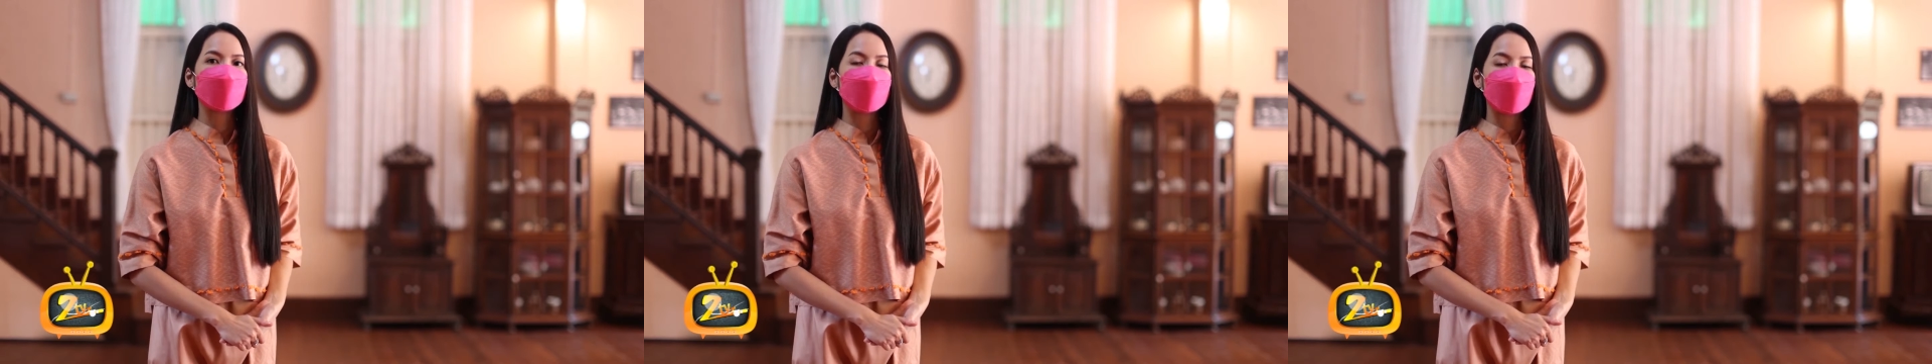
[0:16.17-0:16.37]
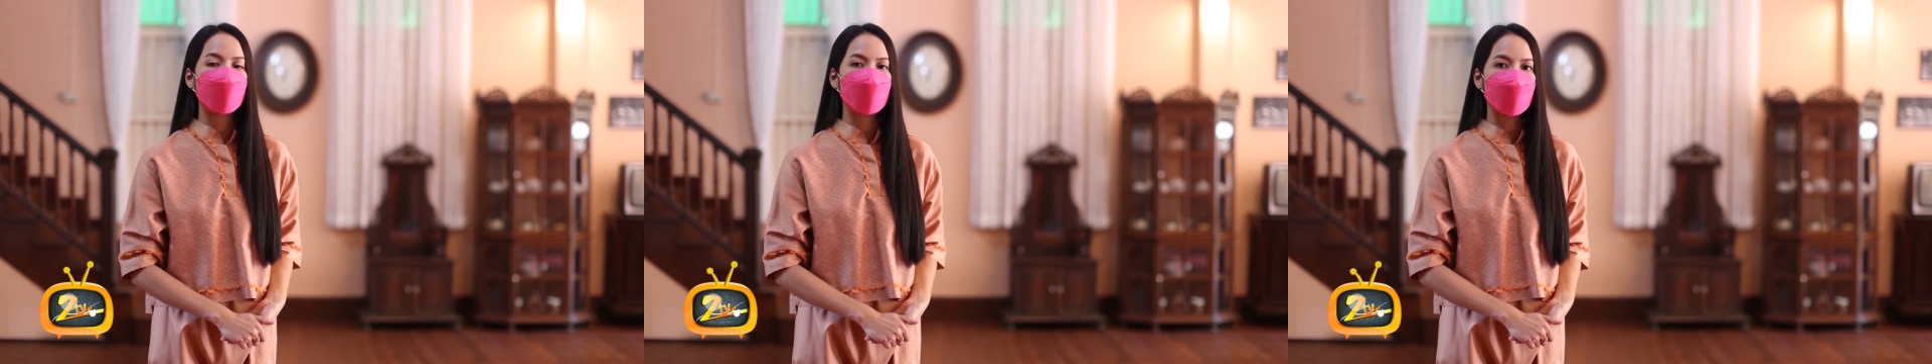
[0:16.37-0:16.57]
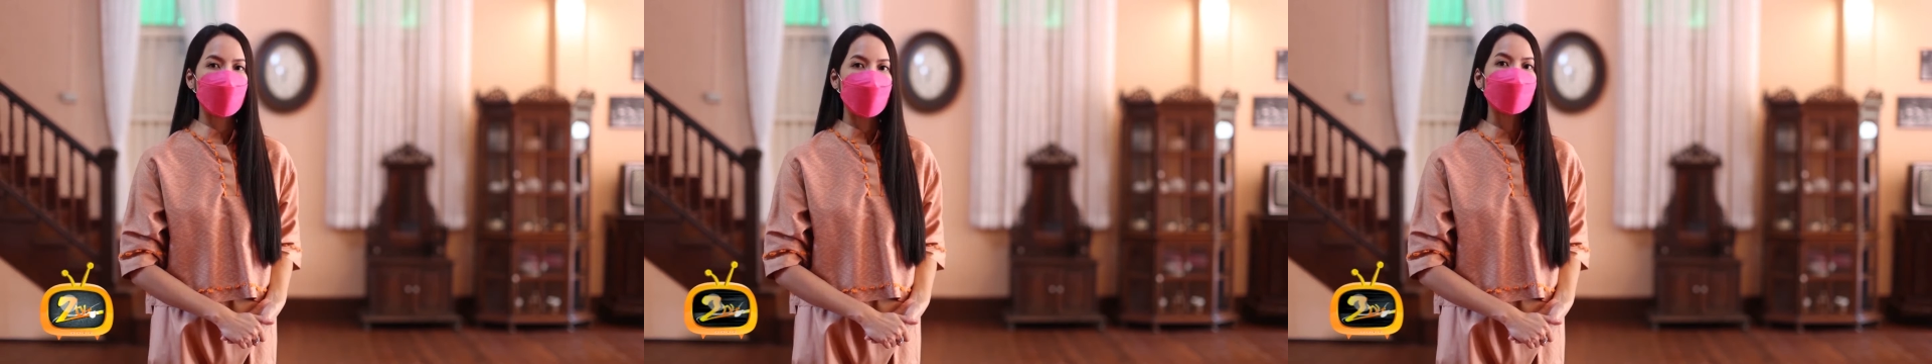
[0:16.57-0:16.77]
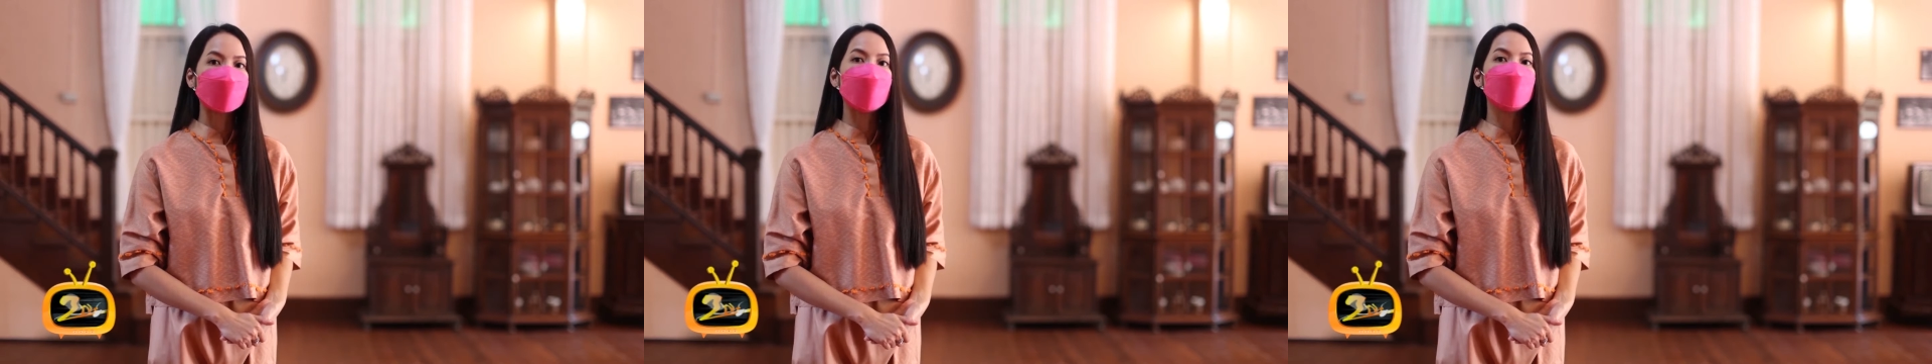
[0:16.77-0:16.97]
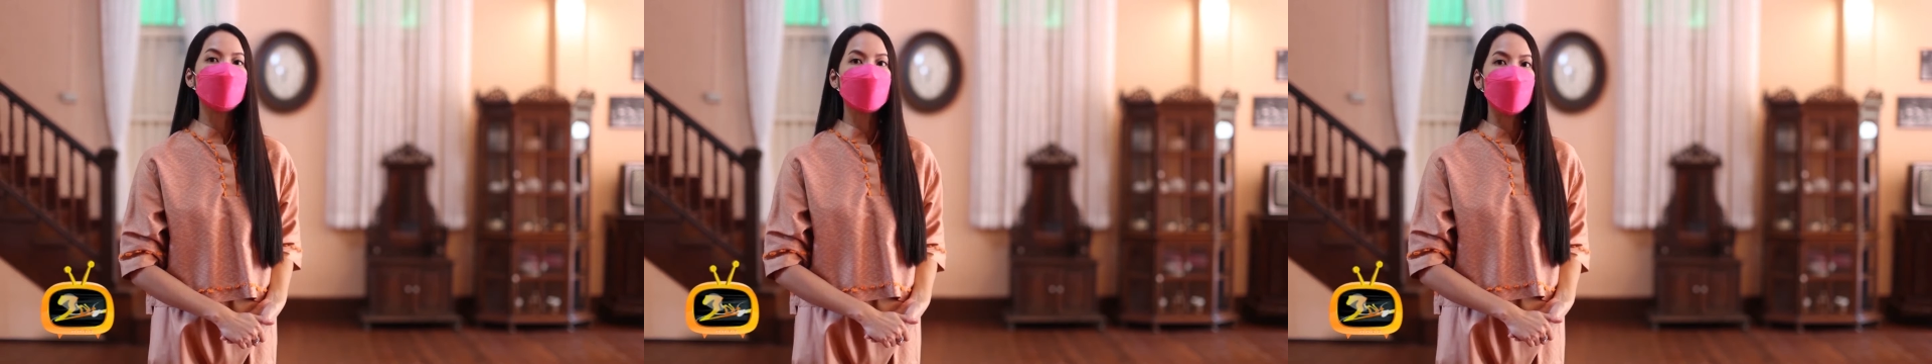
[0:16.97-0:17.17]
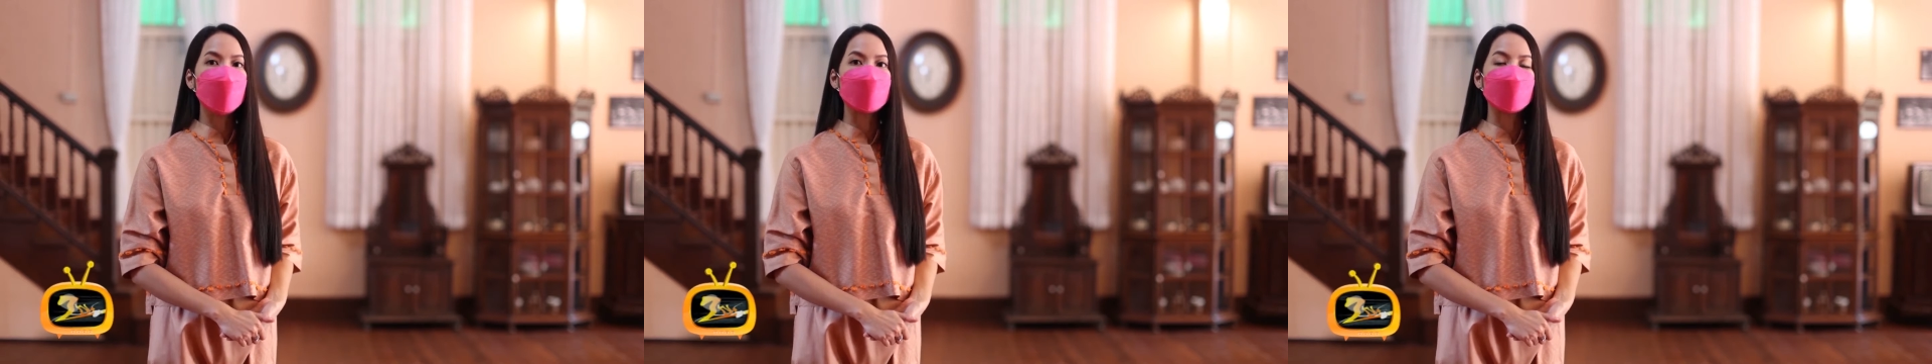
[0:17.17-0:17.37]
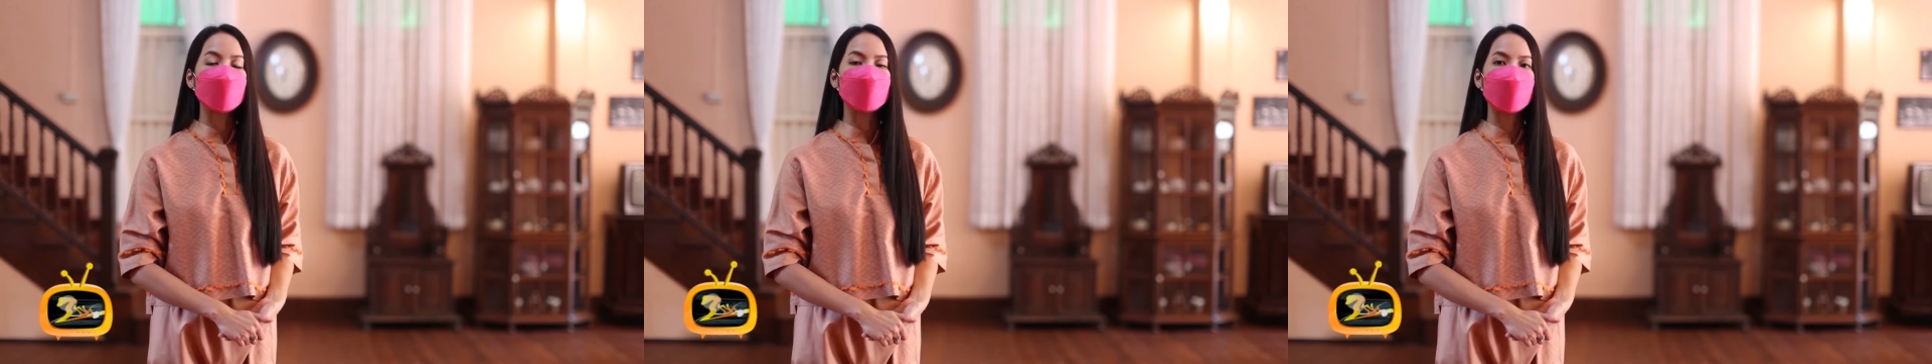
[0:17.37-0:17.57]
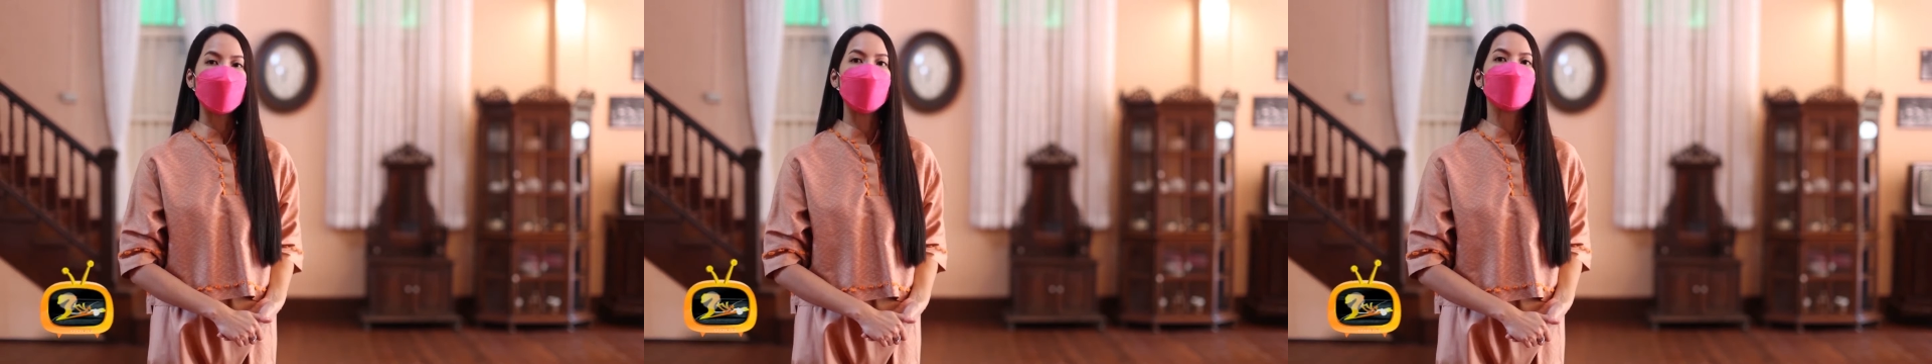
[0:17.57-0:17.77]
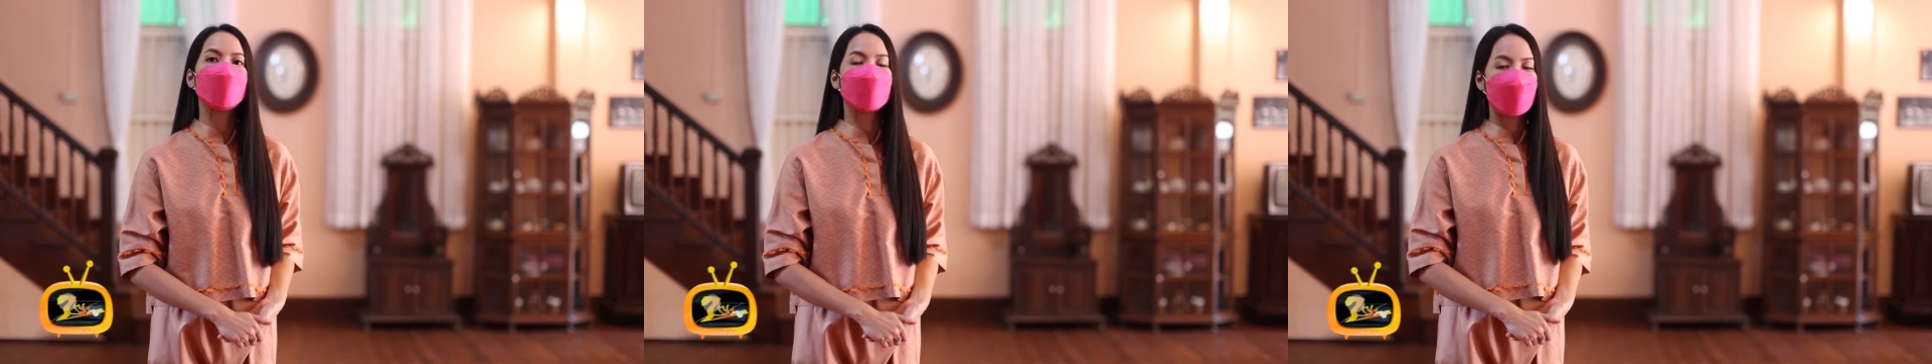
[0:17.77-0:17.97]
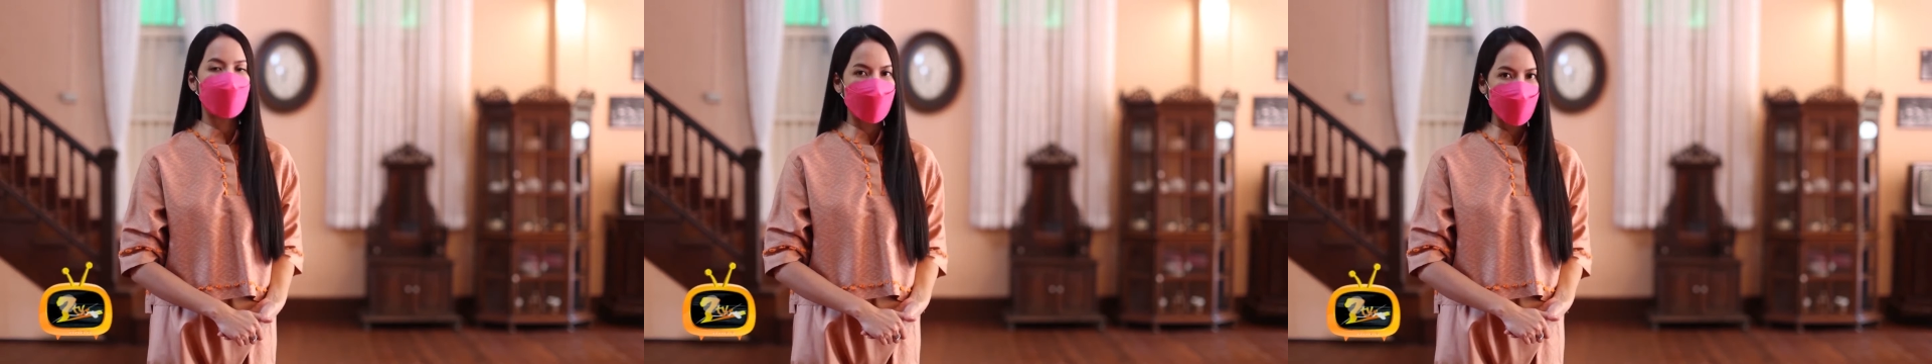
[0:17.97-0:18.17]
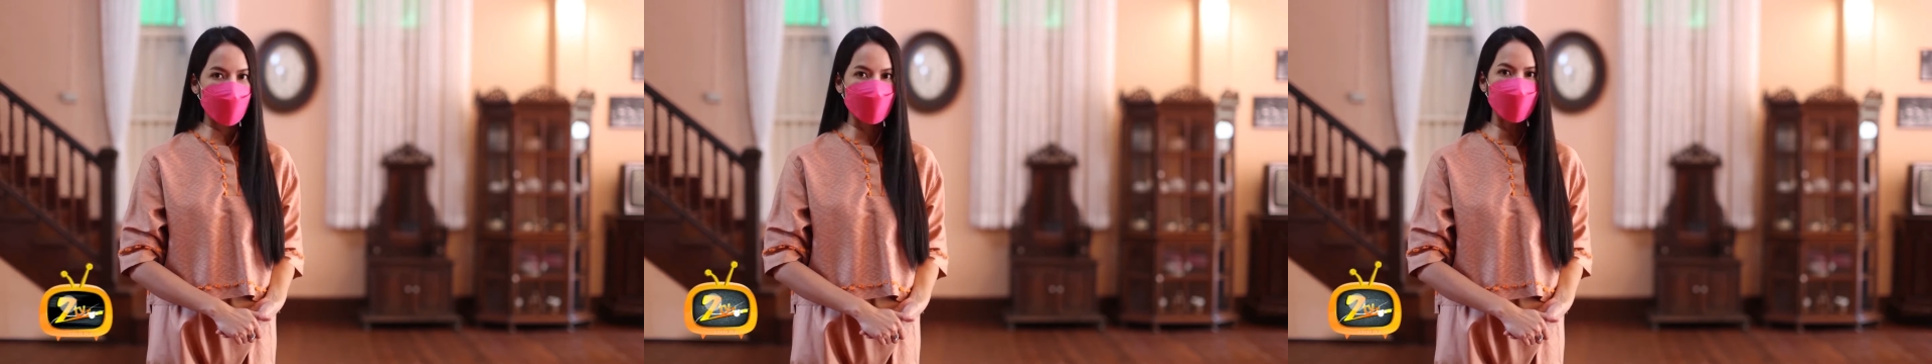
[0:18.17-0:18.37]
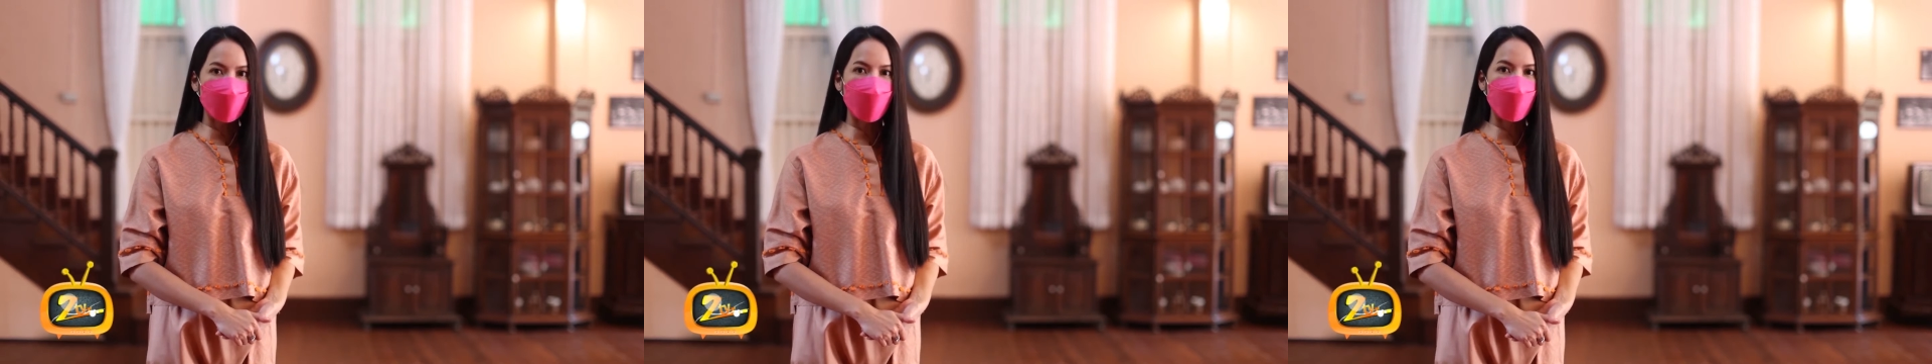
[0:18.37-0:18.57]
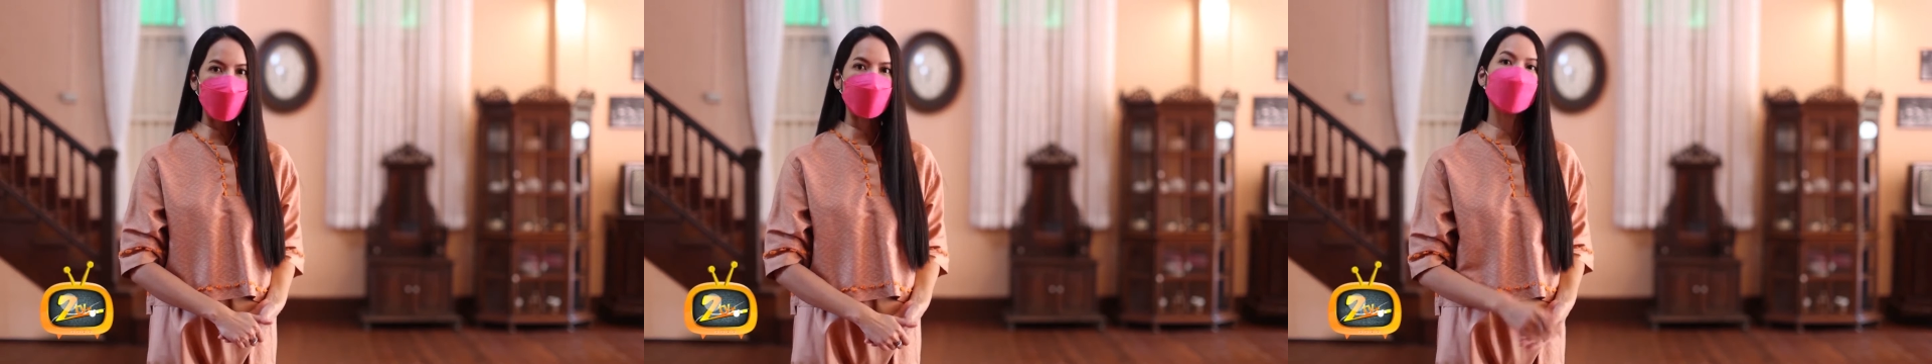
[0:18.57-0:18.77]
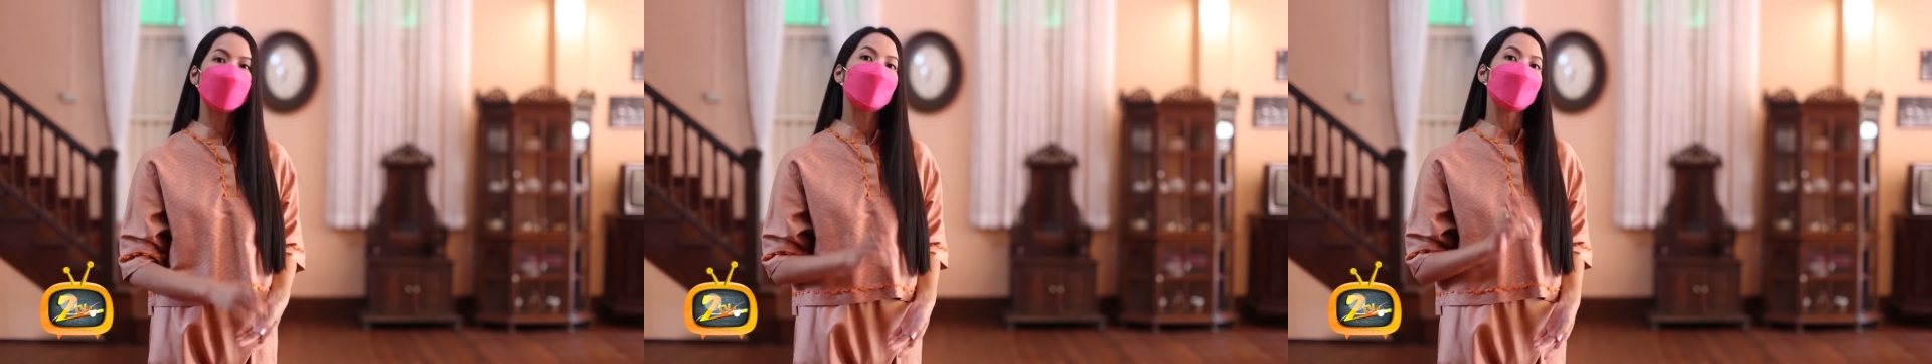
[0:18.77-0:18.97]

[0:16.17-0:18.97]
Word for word: กับร้านข้าวซอยจันฉายสาขาสอง